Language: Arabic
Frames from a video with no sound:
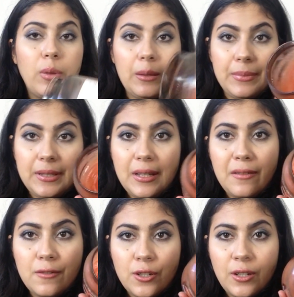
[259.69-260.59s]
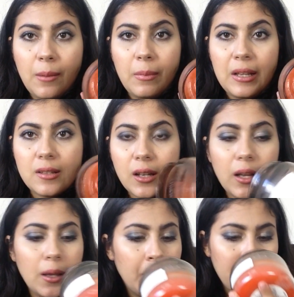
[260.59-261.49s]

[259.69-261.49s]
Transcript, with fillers: بقى بزاف في الجناب لاصق